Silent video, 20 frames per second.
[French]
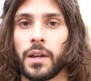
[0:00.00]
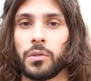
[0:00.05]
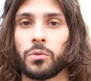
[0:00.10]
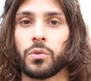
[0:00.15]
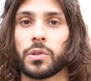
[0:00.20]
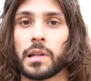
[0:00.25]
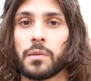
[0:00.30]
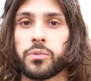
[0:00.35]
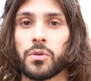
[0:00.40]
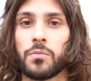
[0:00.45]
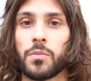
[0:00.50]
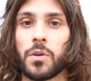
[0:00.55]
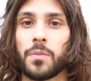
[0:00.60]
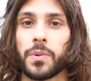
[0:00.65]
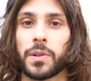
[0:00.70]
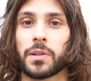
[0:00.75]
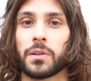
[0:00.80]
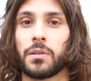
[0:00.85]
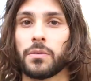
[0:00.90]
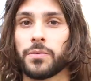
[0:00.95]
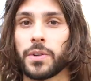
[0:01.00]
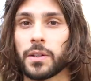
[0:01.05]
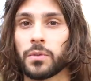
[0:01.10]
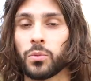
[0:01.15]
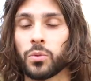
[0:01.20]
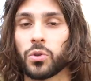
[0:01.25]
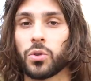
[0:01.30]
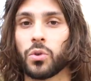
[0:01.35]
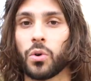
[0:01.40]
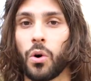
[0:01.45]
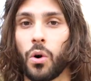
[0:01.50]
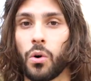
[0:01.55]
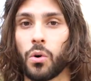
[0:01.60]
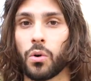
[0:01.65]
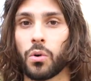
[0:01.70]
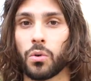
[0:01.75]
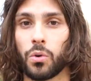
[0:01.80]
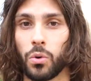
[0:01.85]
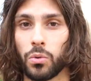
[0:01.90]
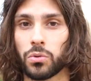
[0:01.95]
Tout simplement parce qu'en fait, on se
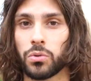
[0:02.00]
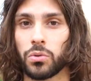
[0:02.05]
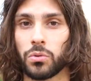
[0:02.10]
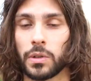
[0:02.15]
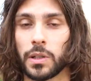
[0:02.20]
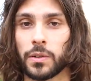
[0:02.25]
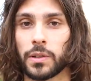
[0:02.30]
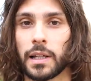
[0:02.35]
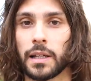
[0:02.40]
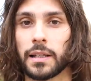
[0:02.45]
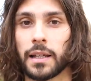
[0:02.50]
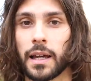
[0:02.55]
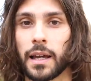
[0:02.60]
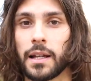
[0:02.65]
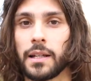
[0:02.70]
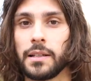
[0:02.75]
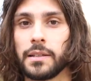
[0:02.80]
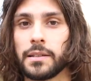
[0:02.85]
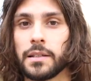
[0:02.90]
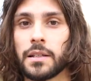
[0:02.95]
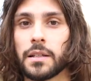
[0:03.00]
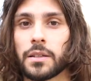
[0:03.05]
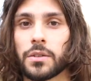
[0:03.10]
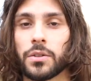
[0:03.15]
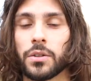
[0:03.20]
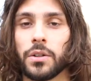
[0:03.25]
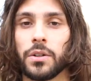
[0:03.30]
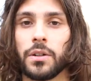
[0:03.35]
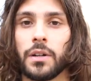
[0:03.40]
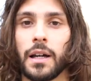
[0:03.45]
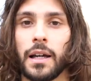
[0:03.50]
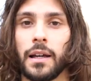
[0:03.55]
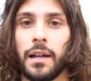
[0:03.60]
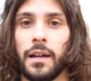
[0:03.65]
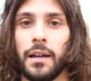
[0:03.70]
rend compte, on est en train de réaliser que